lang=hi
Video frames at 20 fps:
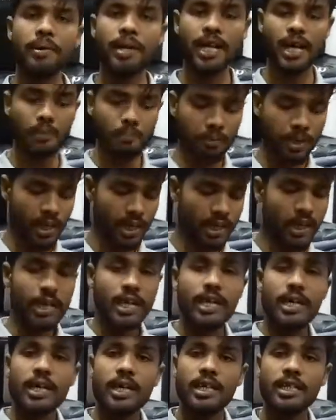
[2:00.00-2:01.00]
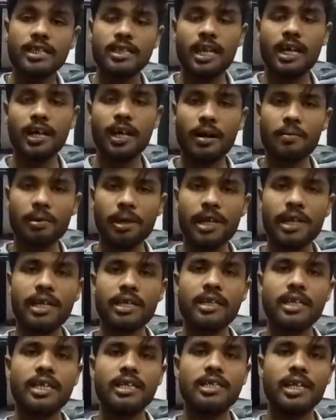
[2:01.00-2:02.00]
मैंने अपने इंस्टाग्राम की
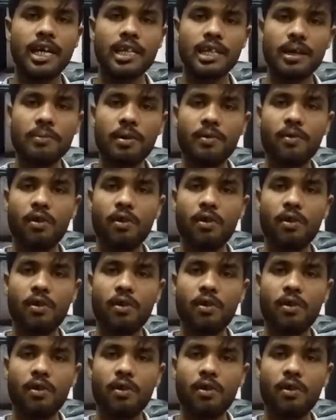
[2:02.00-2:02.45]
लिंक दी है साथ ही अपना